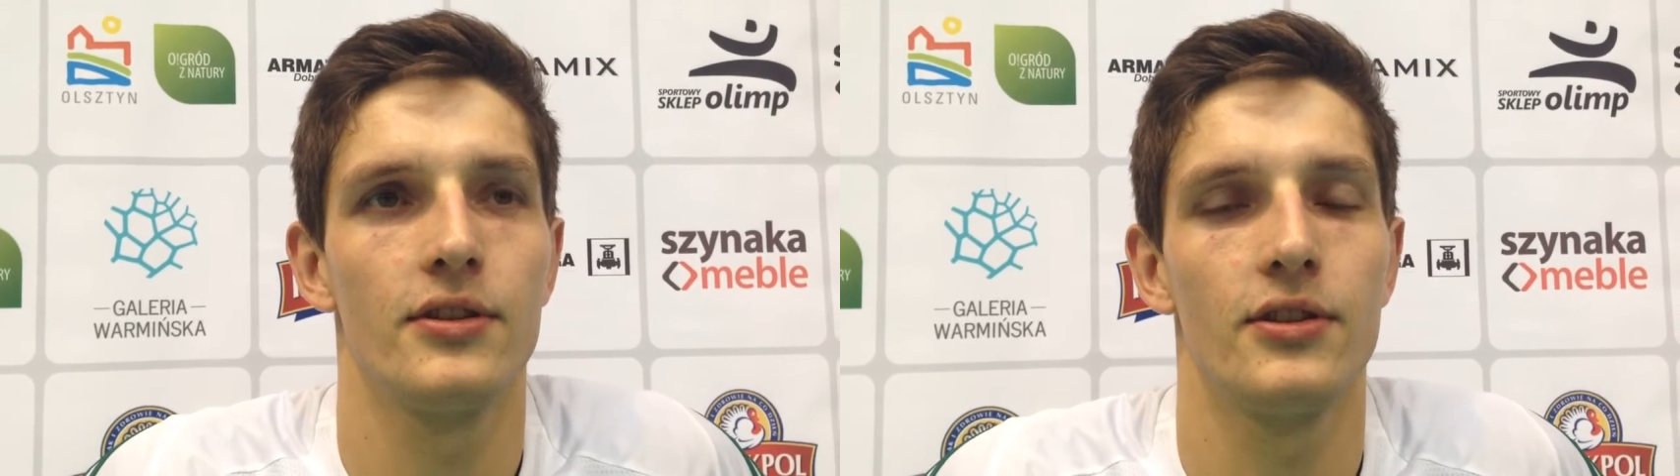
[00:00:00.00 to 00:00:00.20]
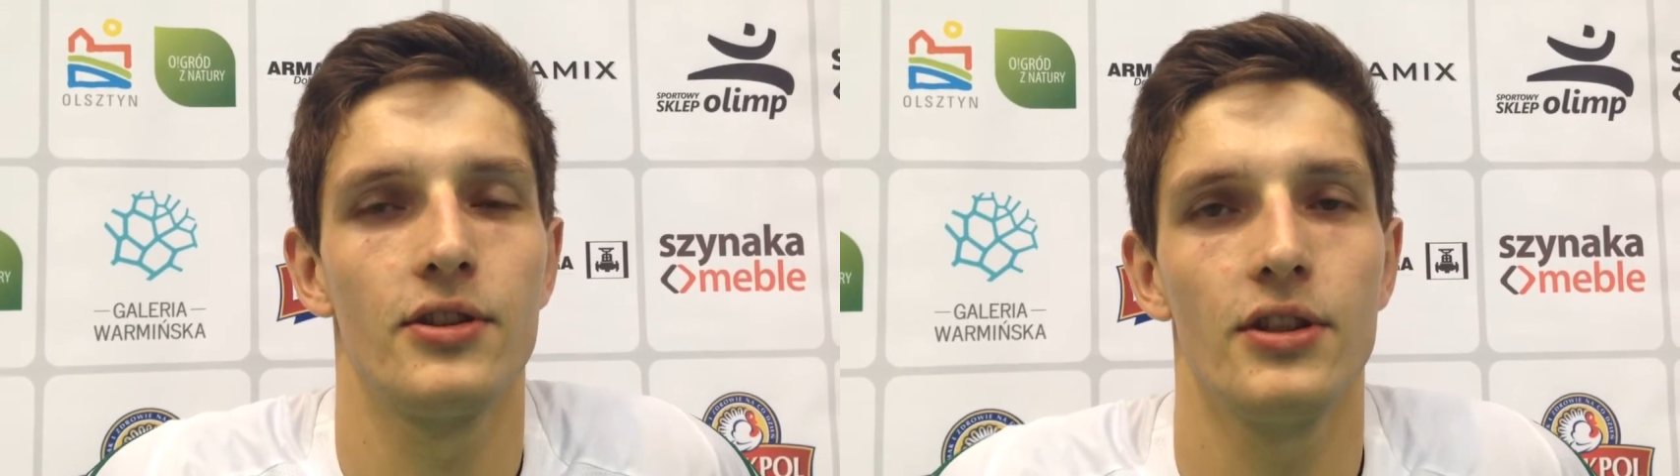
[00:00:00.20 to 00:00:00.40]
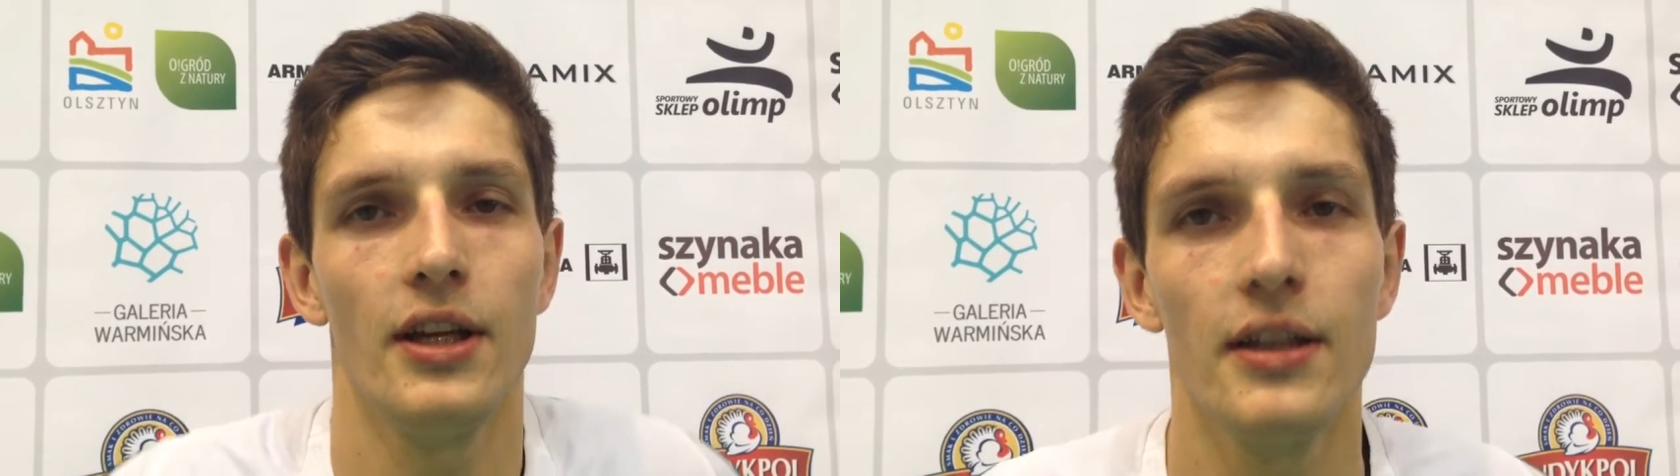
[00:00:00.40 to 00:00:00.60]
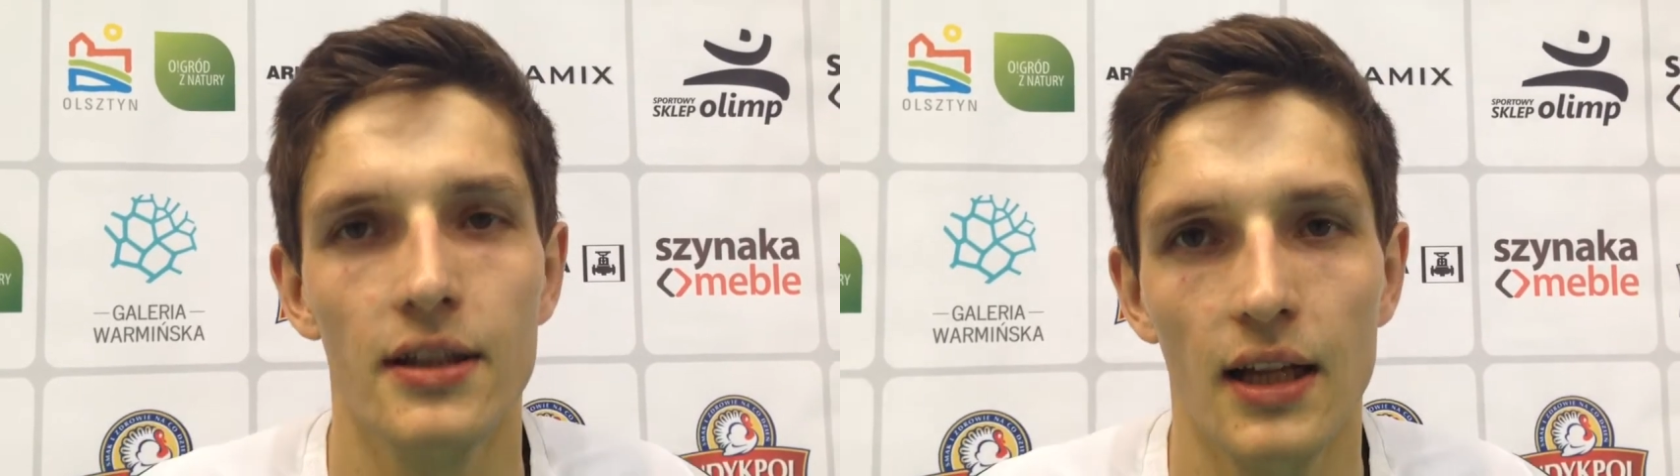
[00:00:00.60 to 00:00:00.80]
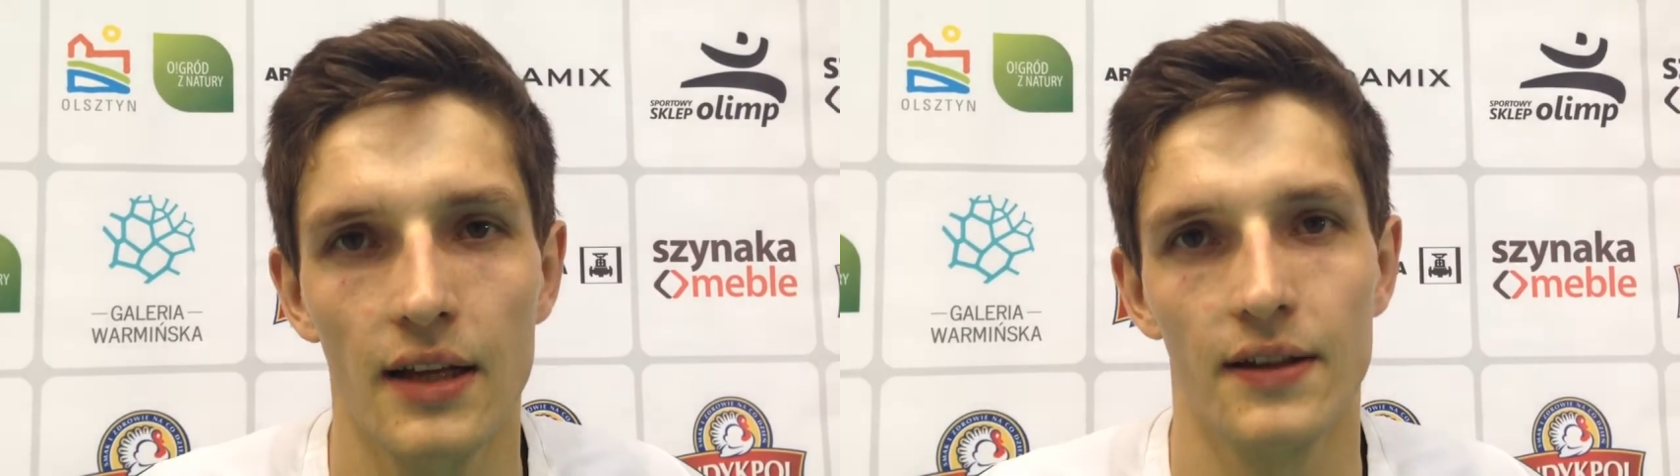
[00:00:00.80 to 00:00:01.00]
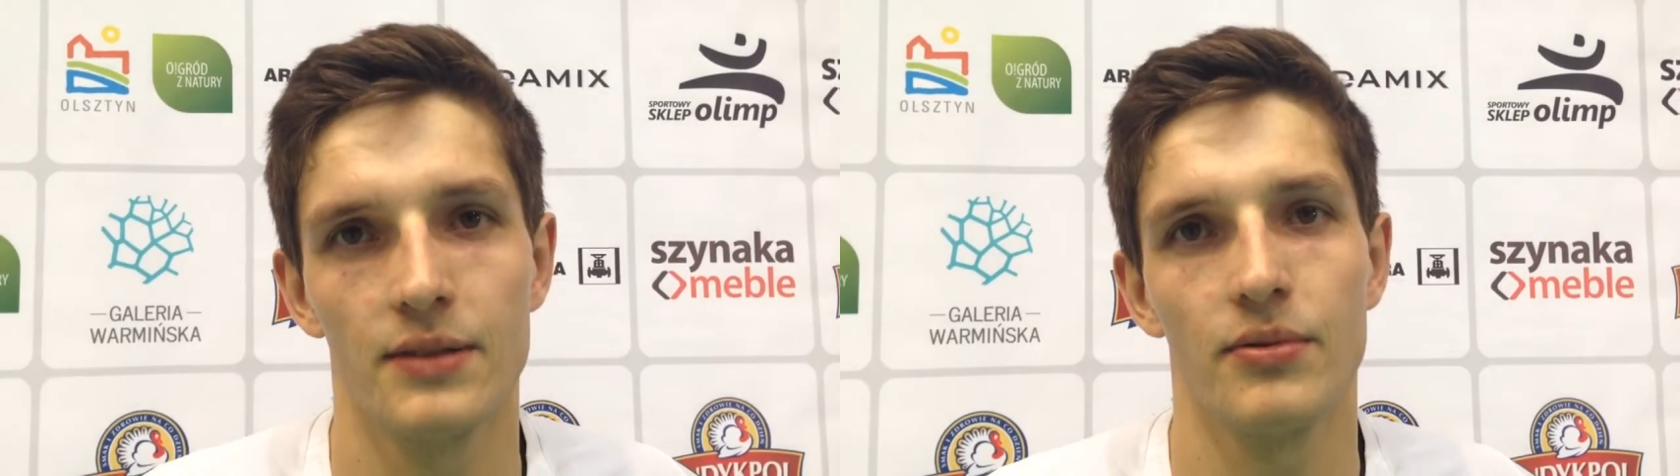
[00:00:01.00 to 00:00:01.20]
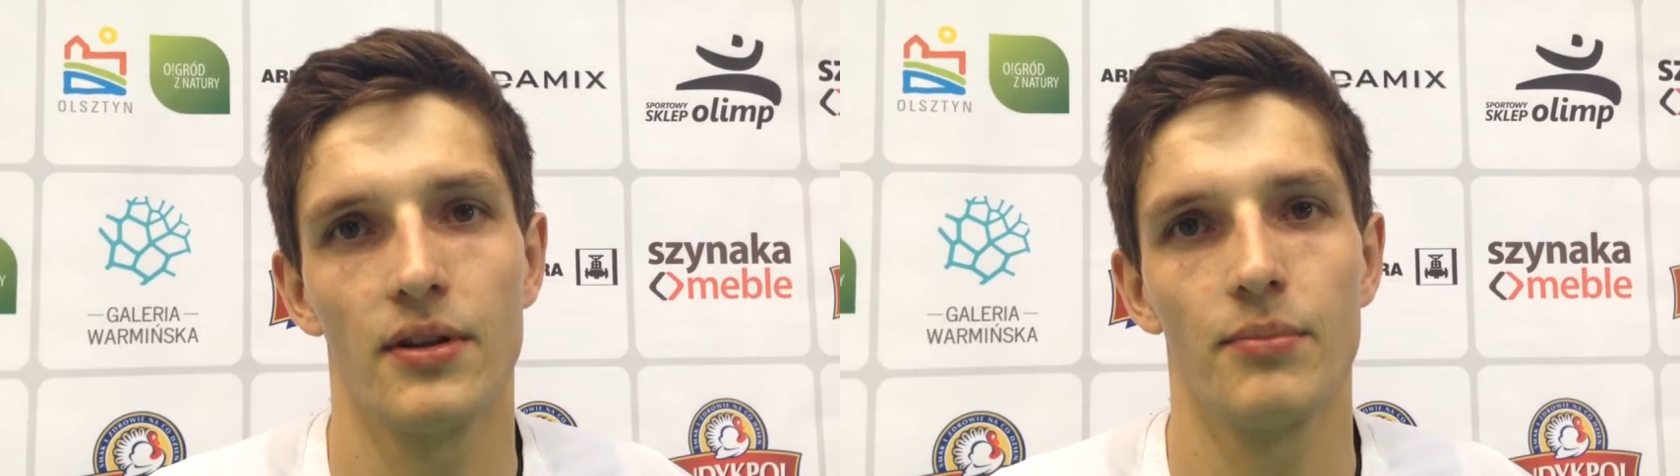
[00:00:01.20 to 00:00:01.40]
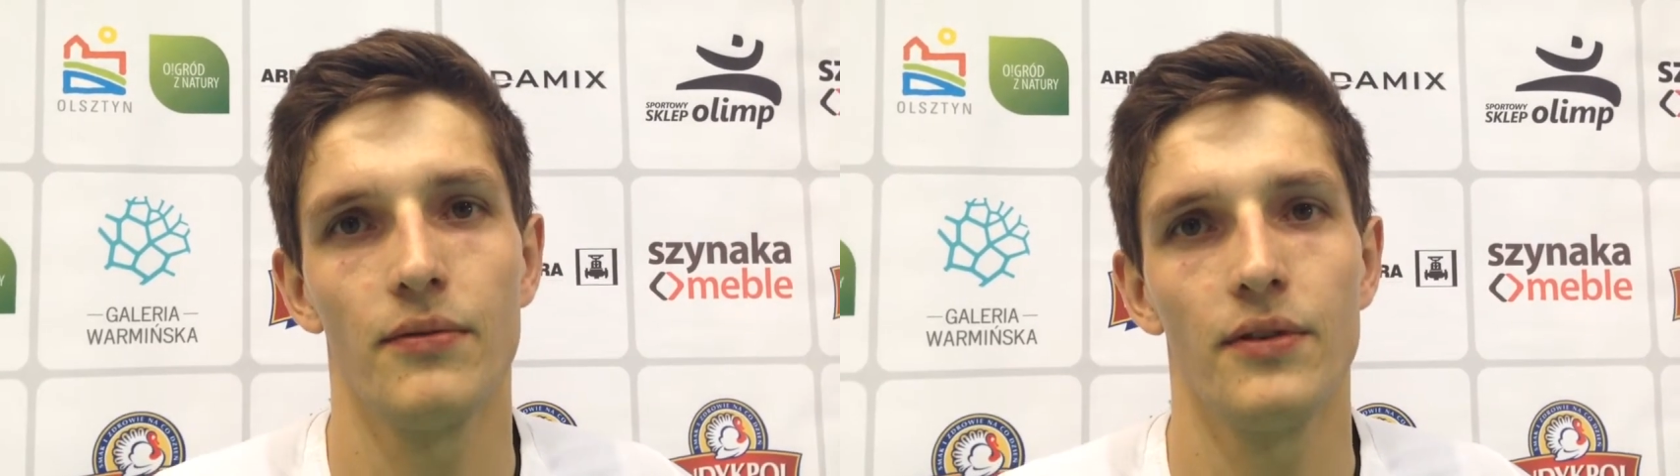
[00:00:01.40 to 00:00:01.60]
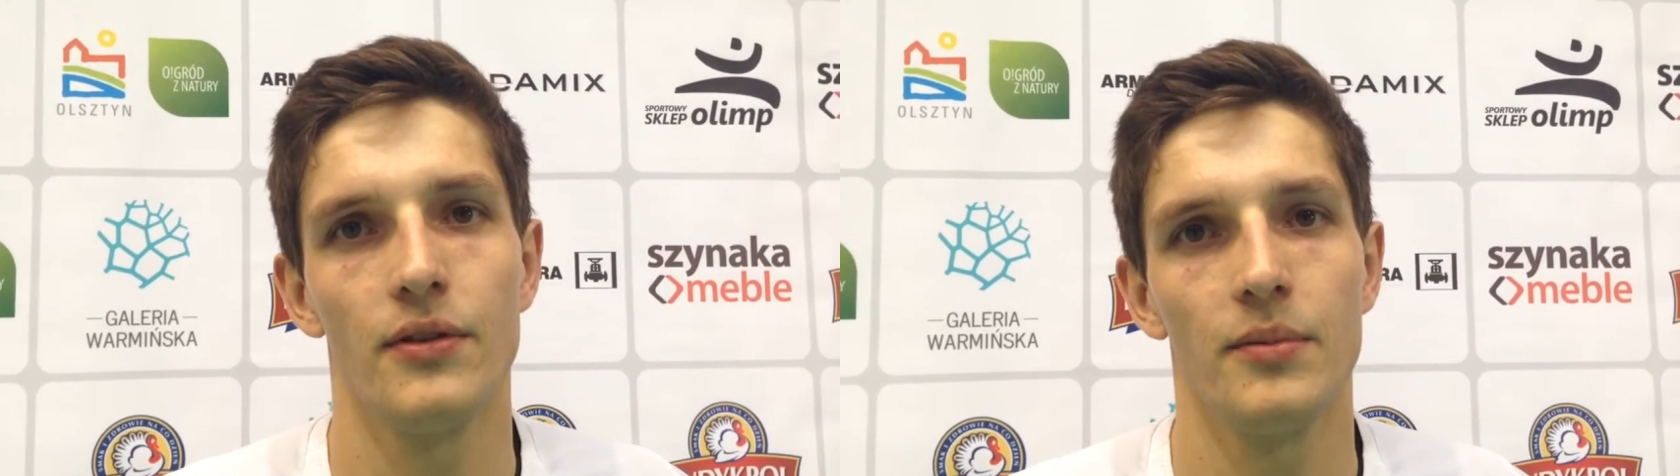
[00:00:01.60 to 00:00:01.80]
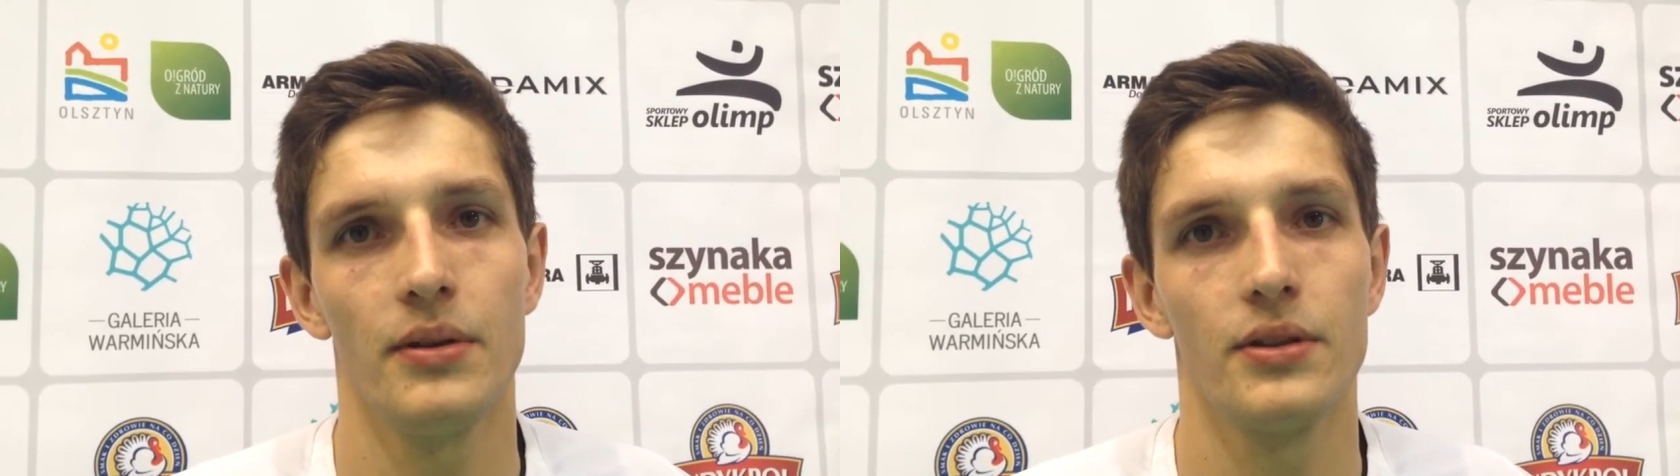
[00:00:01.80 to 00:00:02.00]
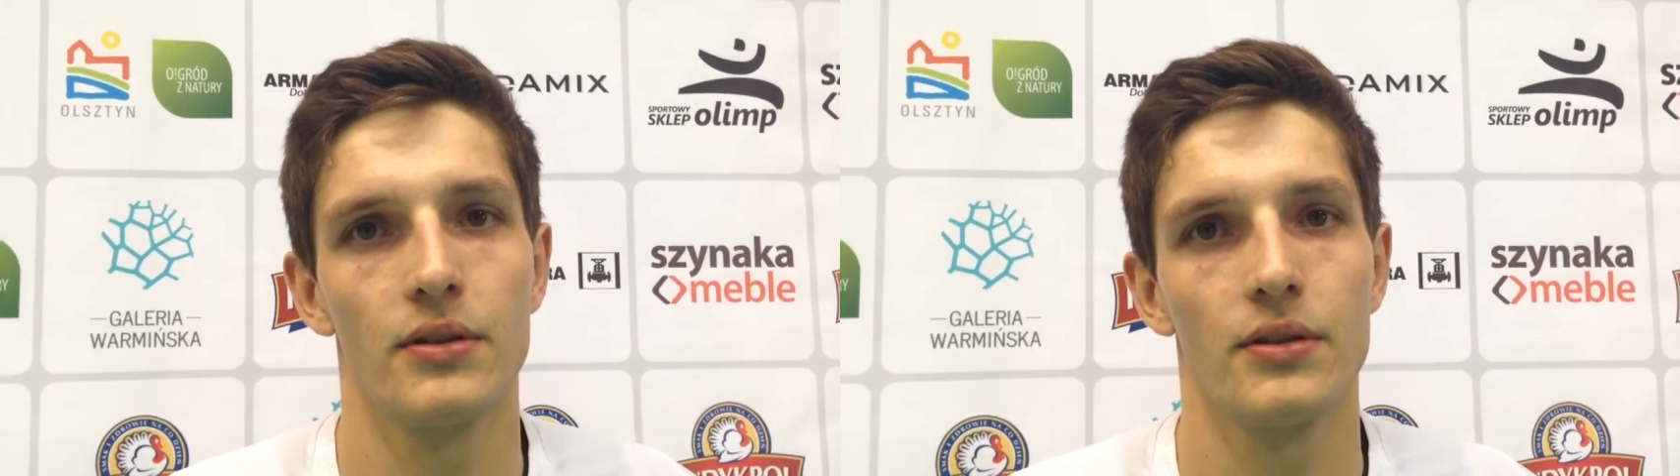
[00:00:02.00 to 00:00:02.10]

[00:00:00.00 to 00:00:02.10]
3-1 dla nas, bo tak powinno być.